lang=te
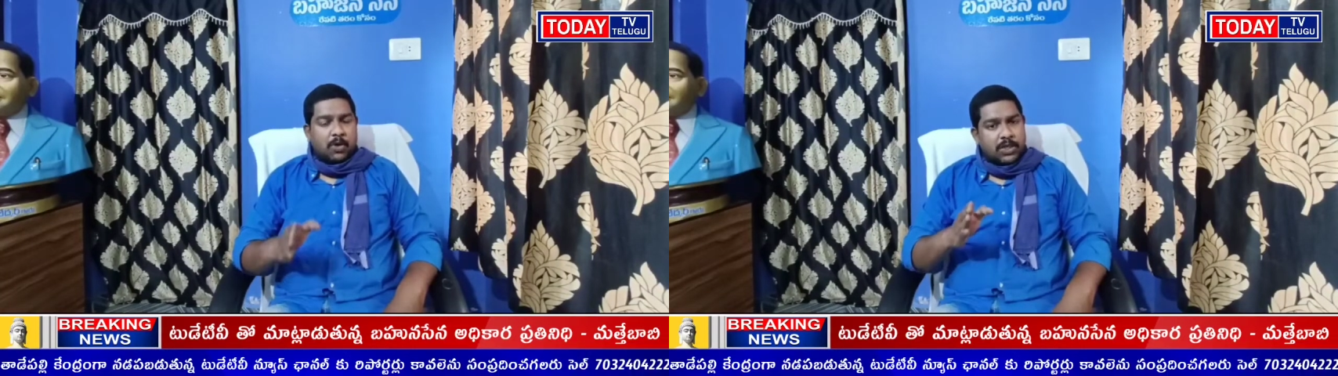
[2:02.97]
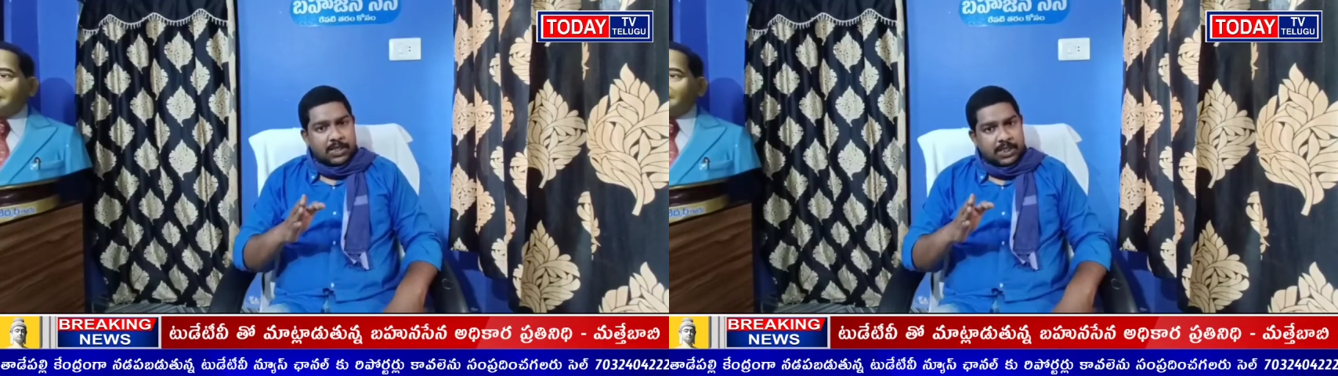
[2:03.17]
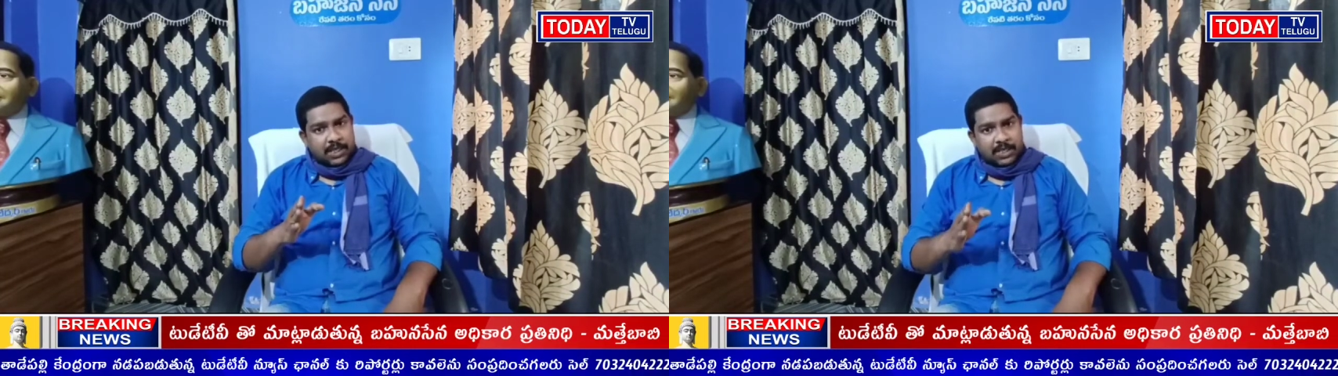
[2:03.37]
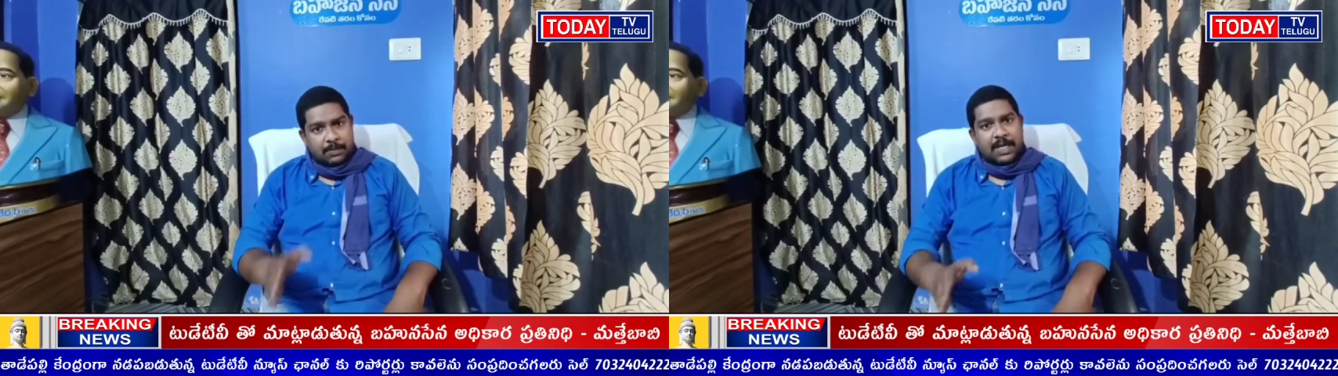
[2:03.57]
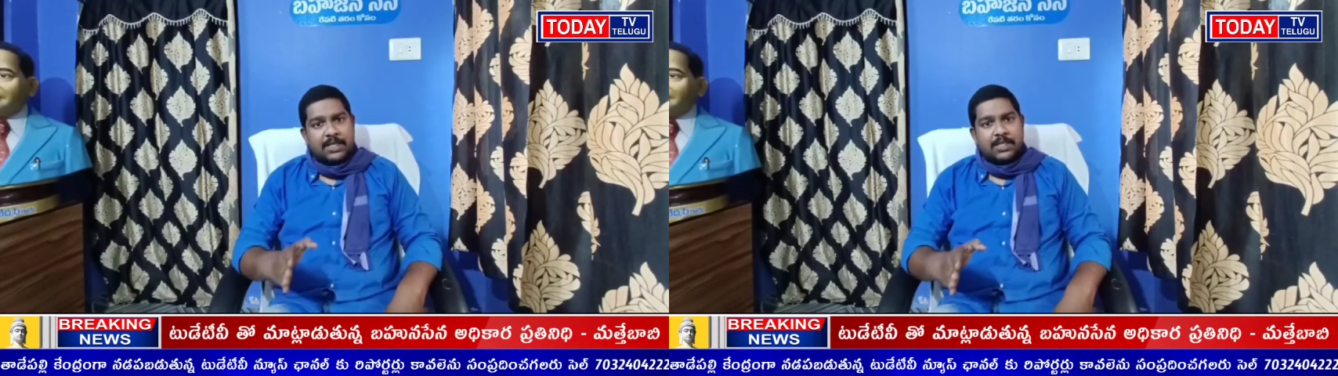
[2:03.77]
బహుజన్ సేన
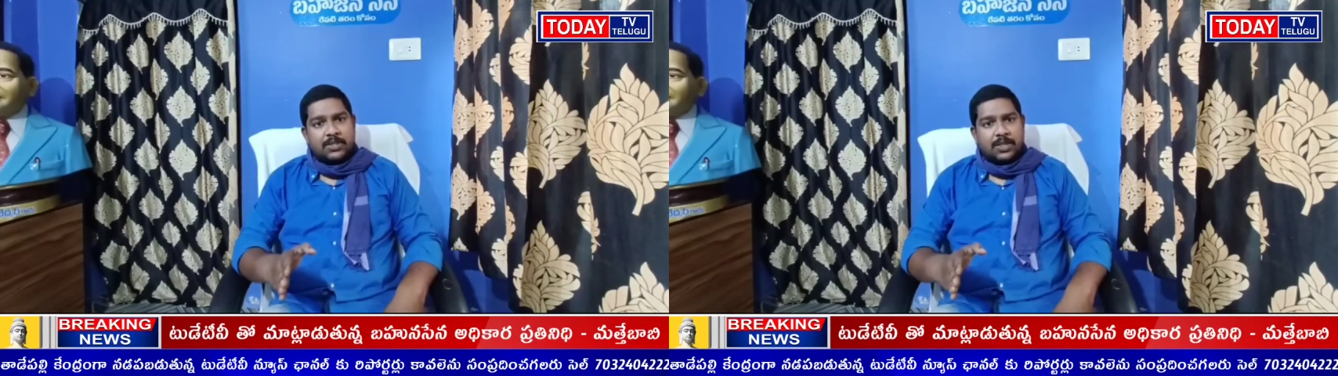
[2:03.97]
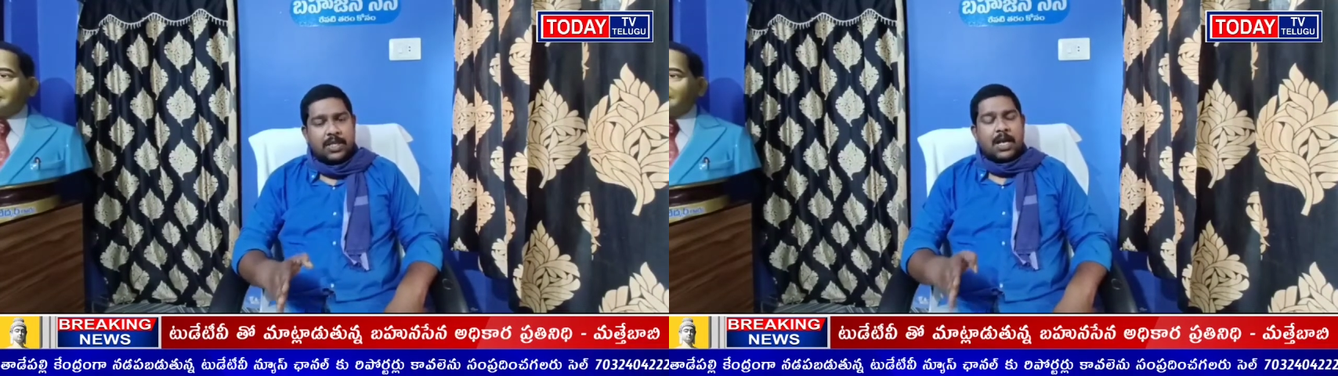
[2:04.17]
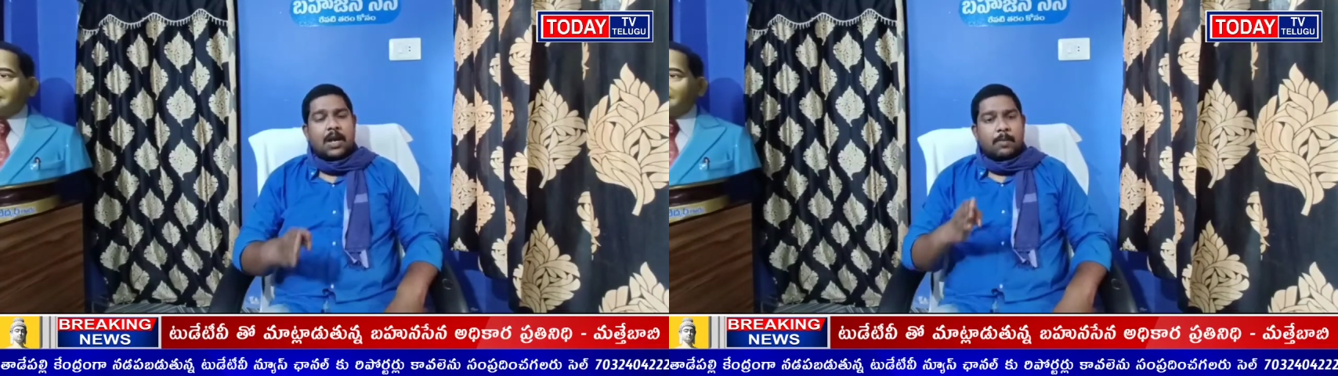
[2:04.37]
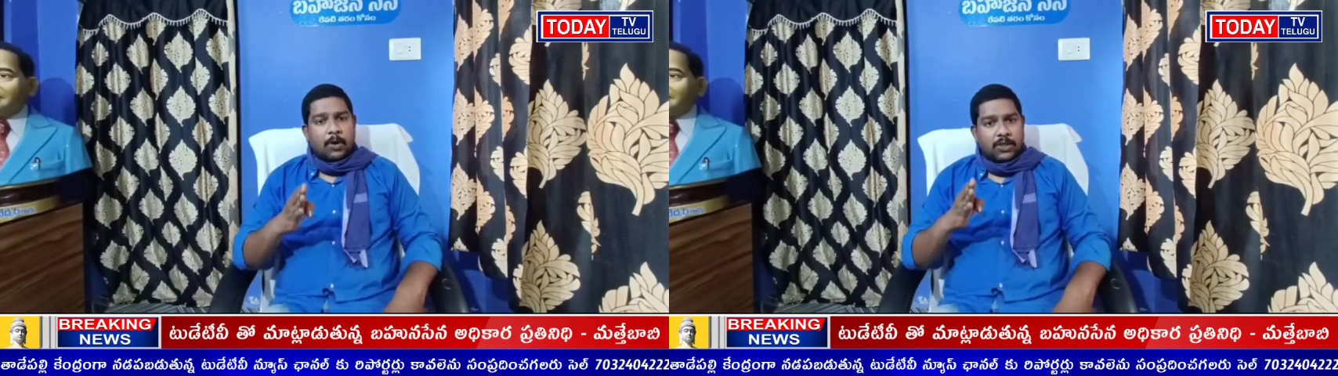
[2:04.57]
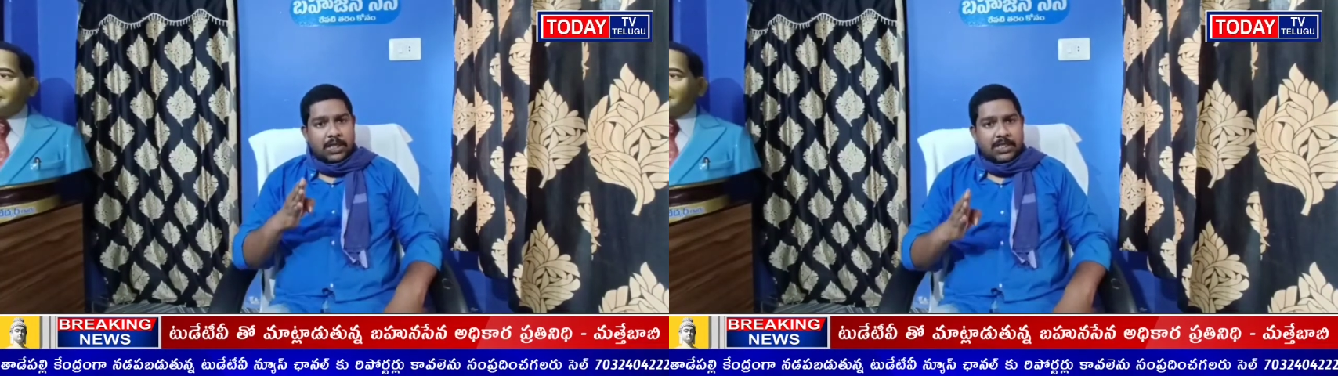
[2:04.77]
డిమాండ్ చేస్తుంది
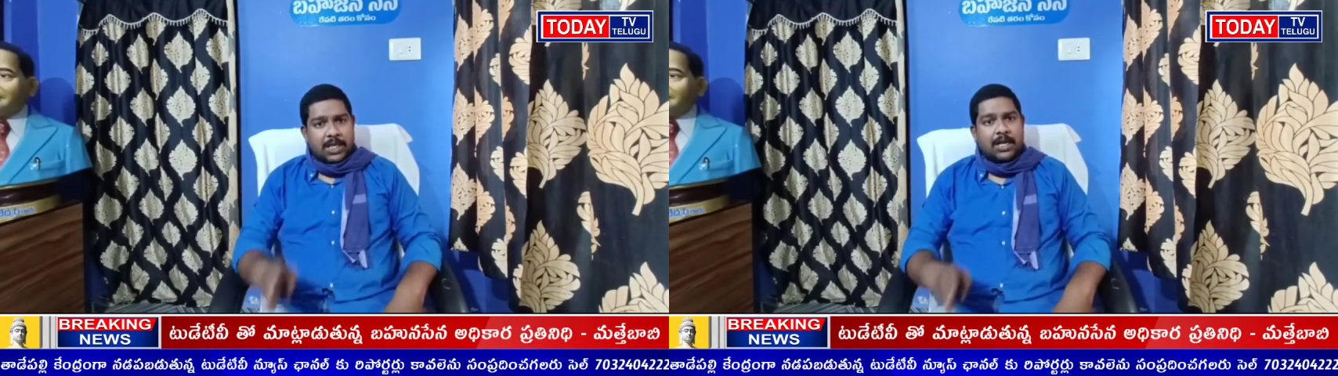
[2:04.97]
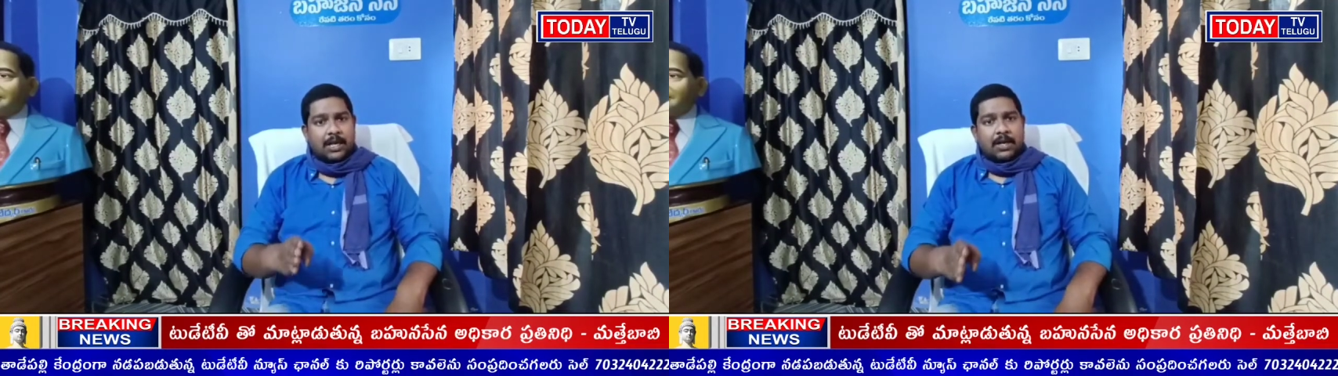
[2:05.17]
బహుజన్ సేన